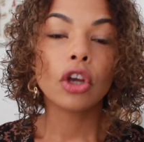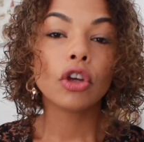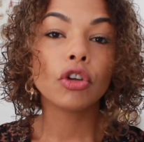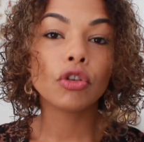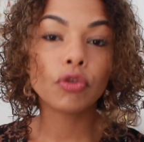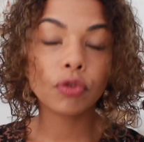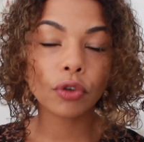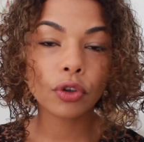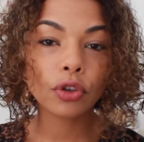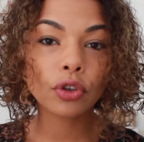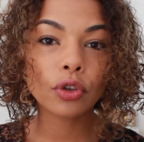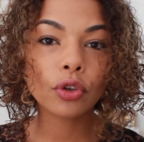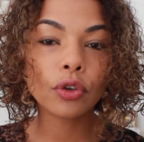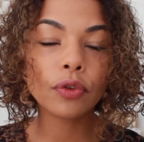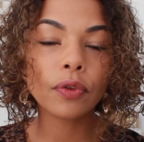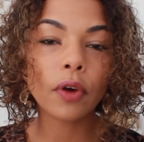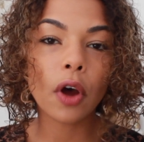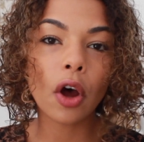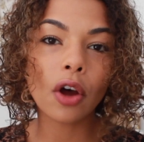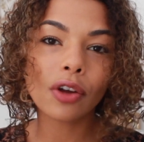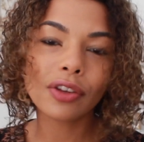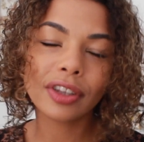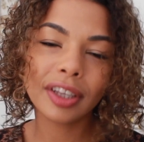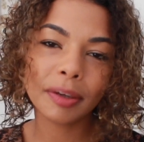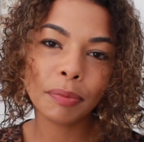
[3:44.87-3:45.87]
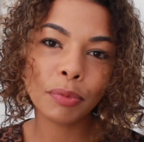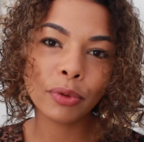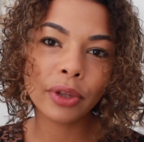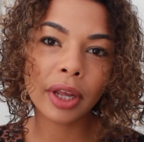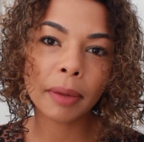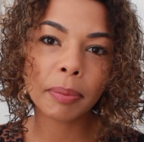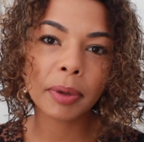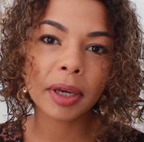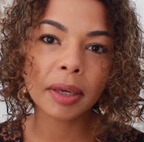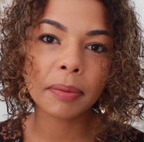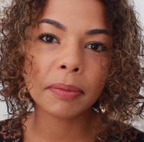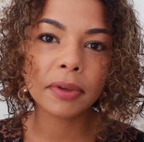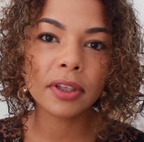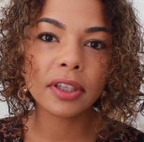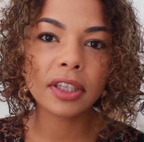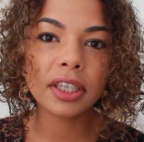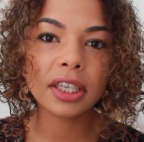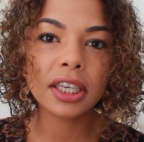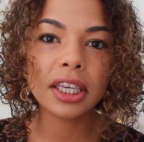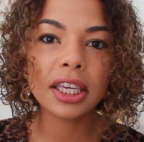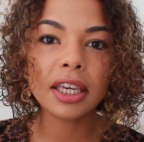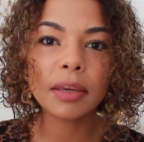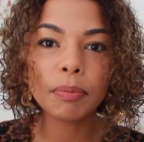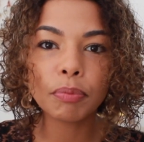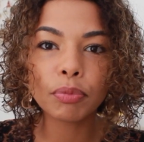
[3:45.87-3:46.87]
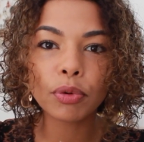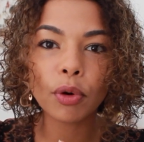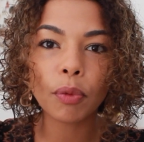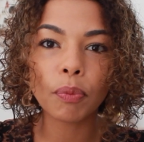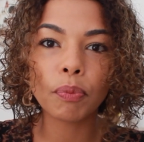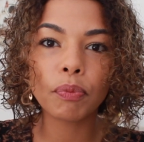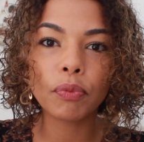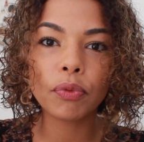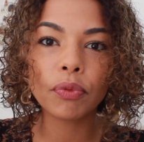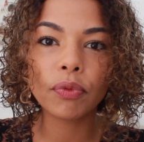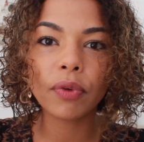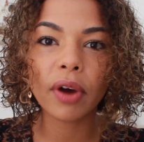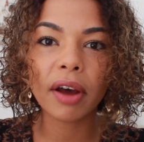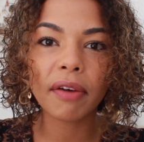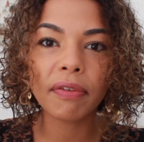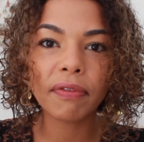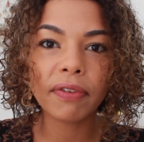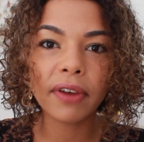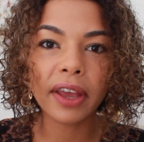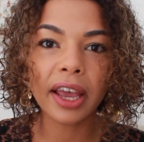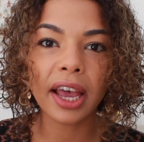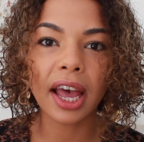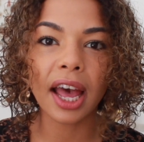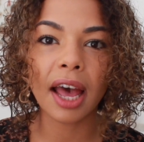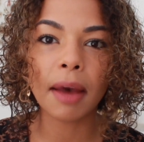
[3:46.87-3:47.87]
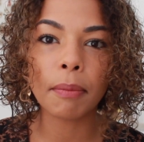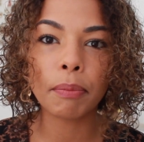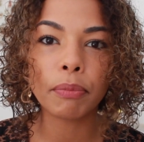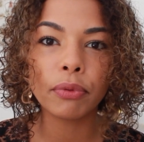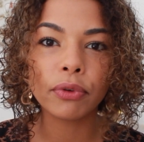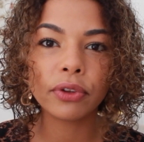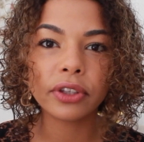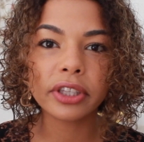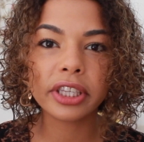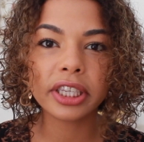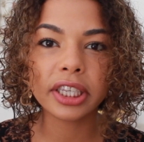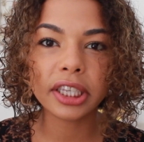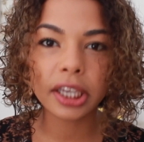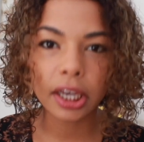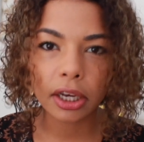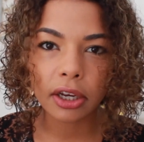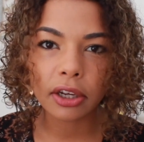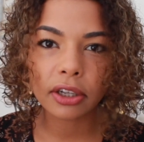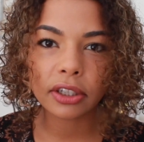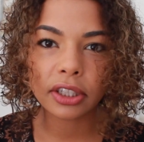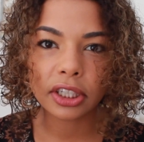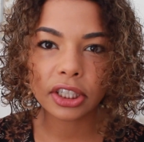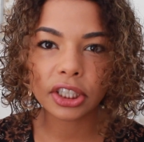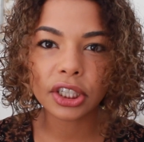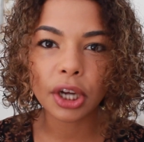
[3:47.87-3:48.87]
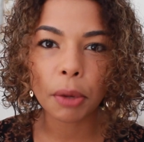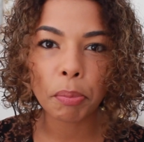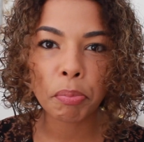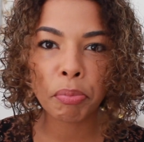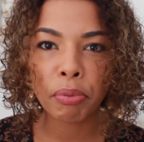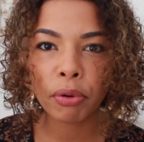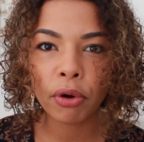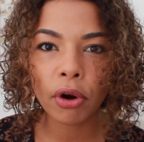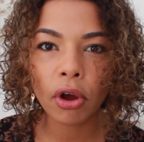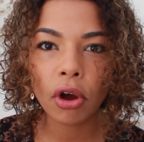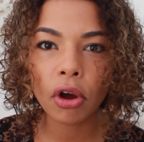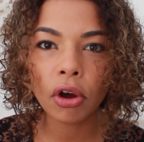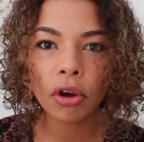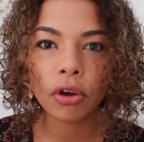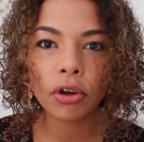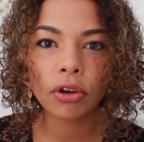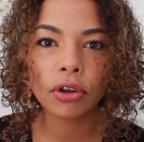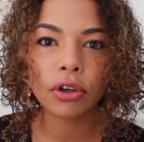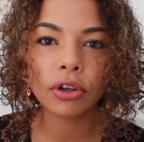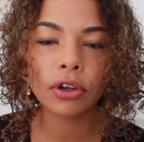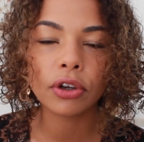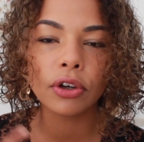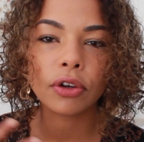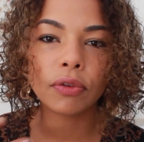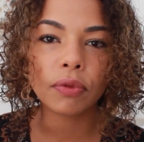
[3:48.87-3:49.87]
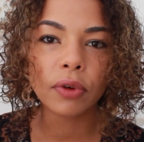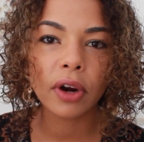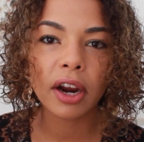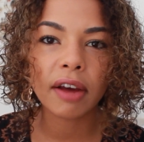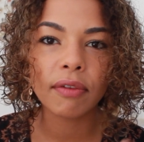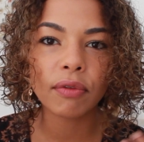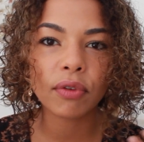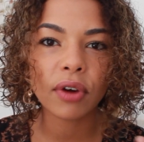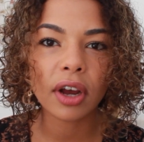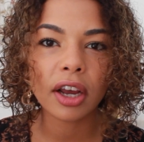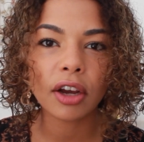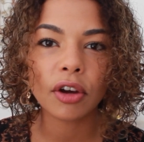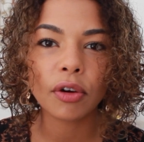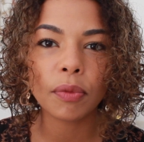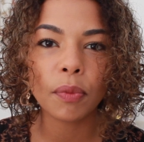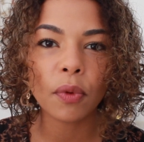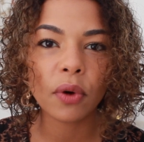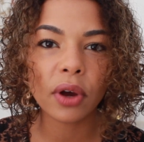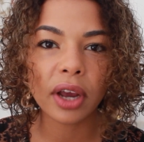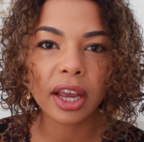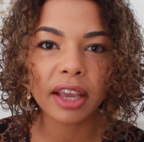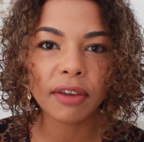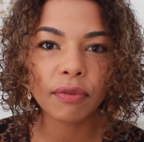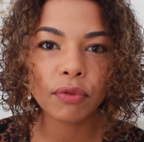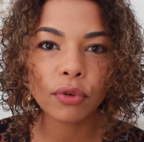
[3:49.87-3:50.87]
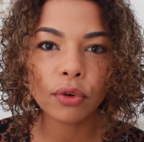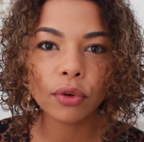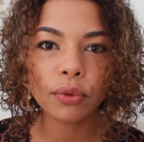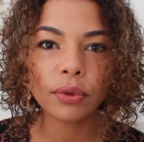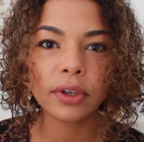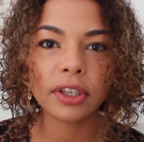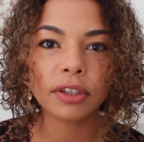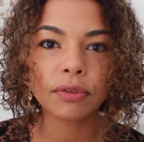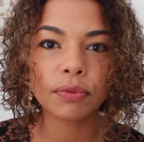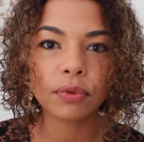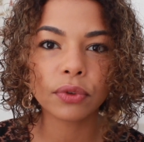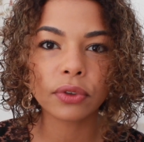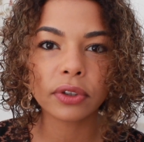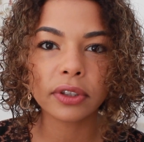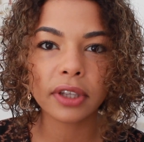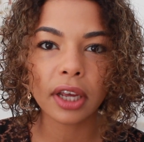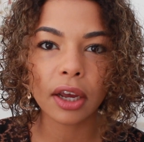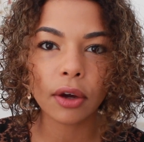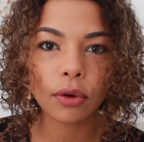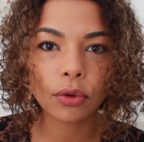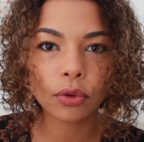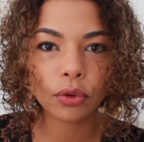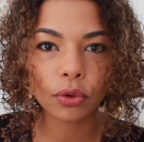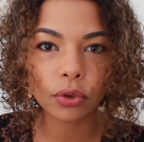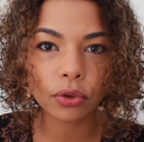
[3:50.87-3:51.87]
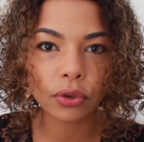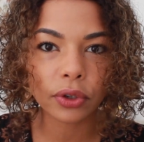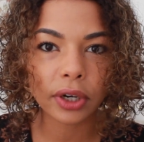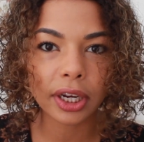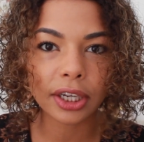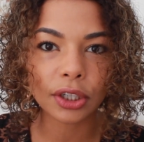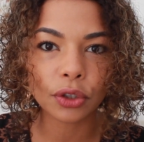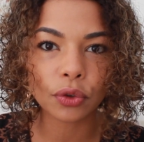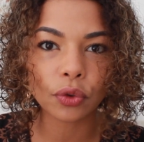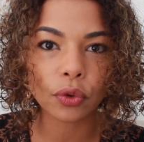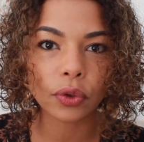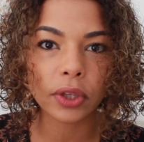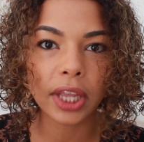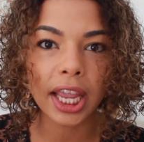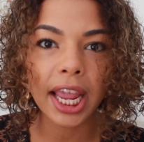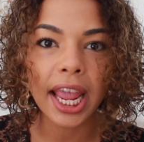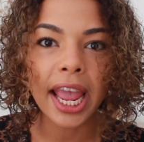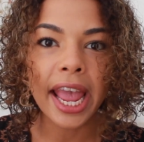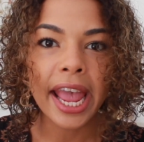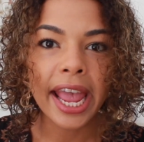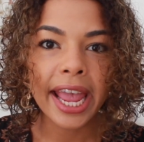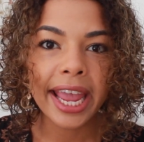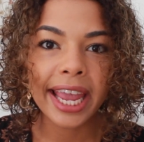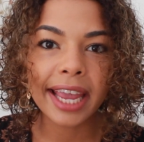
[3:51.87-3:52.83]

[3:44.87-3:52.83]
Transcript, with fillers: Je vous retrouve en début d'après-midi pour pouvoir faire un petit euh, déjà plan, voilà, voir comment a évolué ce fond de teint au cours de la journée.